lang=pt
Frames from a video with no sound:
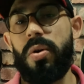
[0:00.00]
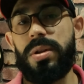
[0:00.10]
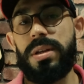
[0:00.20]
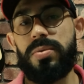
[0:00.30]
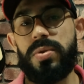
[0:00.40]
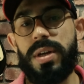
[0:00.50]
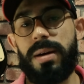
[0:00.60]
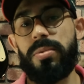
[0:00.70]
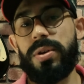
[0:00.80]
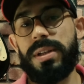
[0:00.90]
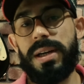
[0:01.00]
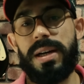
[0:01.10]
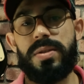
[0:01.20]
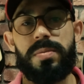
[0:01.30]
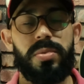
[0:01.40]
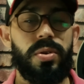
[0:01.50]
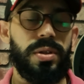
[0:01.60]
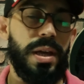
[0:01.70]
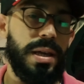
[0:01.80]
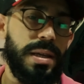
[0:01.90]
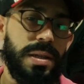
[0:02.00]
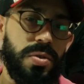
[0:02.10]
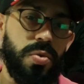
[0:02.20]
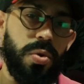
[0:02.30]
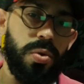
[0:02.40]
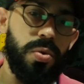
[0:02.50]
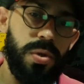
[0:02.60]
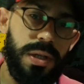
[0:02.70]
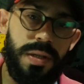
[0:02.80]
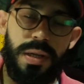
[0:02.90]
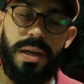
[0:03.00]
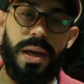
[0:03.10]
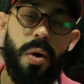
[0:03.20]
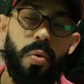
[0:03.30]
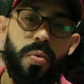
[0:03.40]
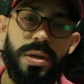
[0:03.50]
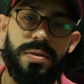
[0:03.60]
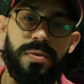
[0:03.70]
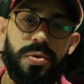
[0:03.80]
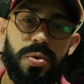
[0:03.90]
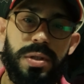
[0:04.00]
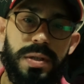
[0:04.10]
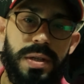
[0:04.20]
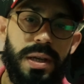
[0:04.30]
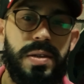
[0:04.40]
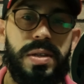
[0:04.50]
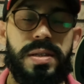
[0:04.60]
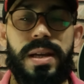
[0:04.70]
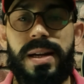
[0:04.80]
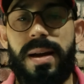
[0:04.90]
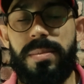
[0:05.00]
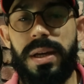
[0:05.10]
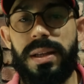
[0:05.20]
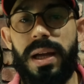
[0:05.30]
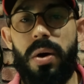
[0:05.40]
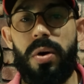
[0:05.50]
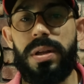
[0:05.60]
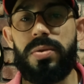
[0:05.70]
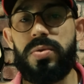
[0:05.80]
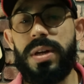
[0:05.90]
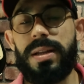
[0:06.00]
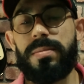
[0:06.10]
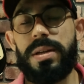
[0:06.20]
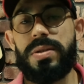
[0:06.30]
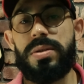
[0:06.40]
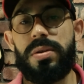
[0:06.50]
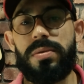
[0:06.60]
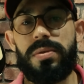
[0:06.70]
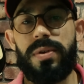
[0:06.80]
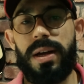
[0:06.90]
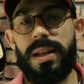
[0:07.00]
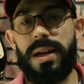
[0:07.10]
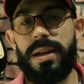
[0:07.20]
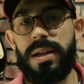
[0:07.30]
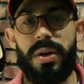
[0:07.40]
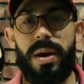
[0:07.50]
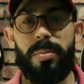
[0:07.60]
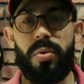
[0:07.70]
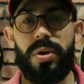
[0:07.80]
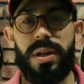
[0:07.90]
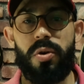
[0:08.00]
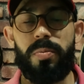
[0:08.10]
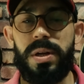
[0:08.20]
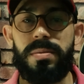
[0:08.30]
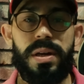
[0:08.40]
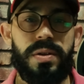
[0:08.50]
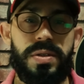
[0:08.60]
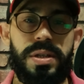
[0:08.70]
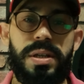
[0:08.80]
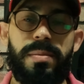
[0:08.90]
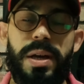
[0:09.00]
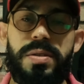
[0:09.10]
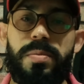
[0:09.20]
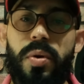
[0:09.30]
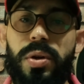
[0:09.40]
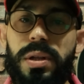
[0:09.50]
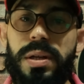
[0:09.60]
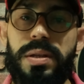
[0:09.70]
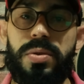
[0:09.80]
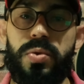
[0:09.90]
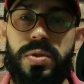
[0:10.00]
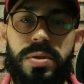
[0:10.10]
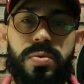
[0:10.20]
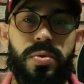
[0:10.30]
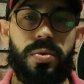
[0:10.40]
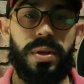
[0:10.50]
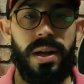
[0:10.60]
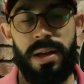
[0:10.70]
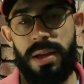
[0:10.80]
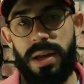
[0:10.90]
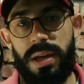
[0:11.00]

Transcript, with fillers: ordem dos carboidratos, proteínas, gorduras, é, algumas frutas. Necessariamente a ordem dos alimentos que eu vou falar não é porque o primeiro seja mais importante que o segundo, tá?